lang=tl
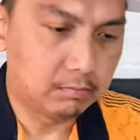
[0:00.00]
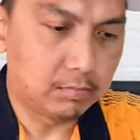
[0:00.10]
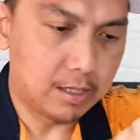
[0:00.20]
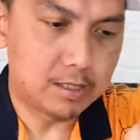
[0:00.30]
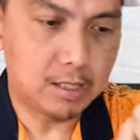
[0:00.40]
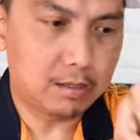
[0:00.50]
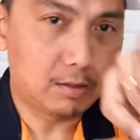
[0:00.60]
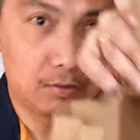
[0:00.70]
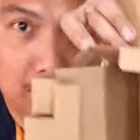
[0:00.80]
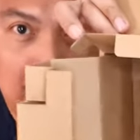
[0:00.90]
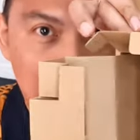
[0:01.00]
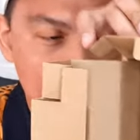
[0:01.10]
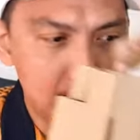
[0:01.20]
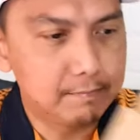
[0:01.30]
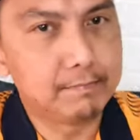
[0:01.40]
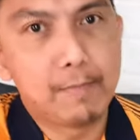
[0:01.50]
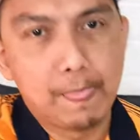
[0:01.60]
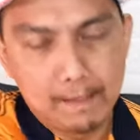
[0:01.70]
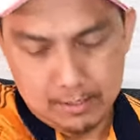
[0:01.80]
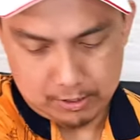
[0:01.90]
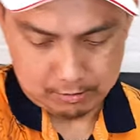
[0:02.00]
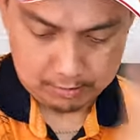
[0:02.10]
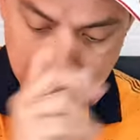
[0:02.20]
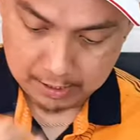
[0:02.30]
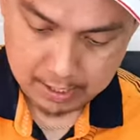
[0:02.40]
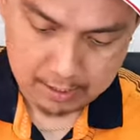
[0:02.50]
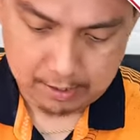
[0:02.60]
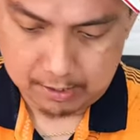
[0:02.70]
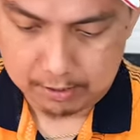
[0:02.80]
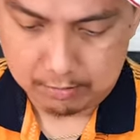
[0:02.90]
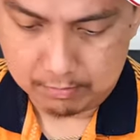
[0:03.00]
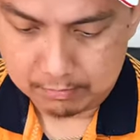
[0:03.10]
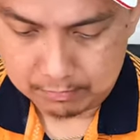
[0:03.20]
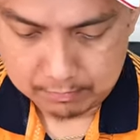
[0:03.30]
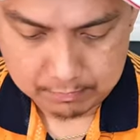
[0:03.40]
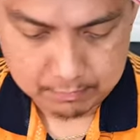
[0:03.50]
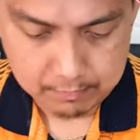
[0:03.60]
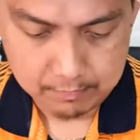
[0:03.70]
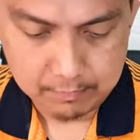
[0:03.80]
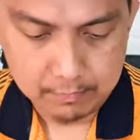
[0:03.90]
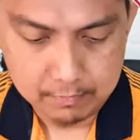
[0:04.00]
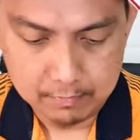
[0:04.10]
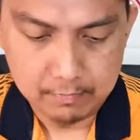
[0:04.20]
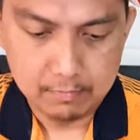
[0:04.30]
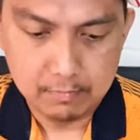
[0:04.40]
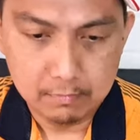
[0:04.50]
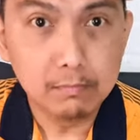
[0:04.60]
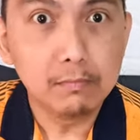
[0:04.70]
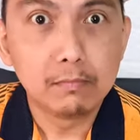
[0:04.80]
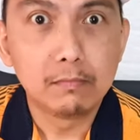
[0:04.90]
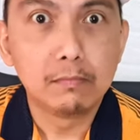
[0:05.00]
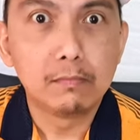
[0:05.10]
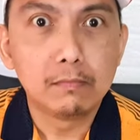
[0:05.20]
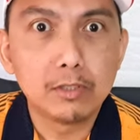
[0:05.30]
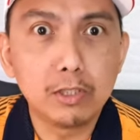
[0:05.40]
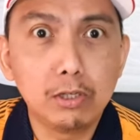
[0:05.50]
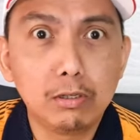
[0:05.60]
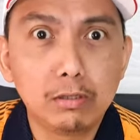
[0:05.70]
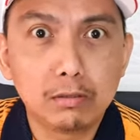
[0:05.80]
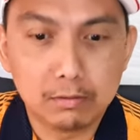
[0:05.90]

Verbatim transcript: That's it. Wala na. So, tingnan natin that's itong... It, that's it. Hmm? Sino yan?